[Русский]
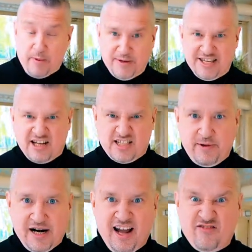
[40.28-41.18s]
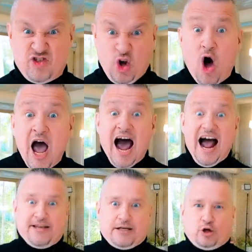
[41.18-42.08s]
Победитель забирает все.
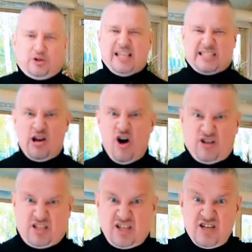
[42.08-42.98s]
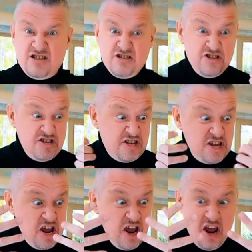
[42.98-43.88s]
Анекдот до слез.
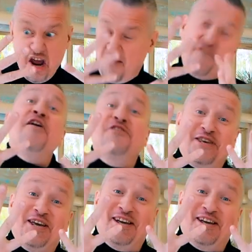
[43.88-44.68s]
Девять.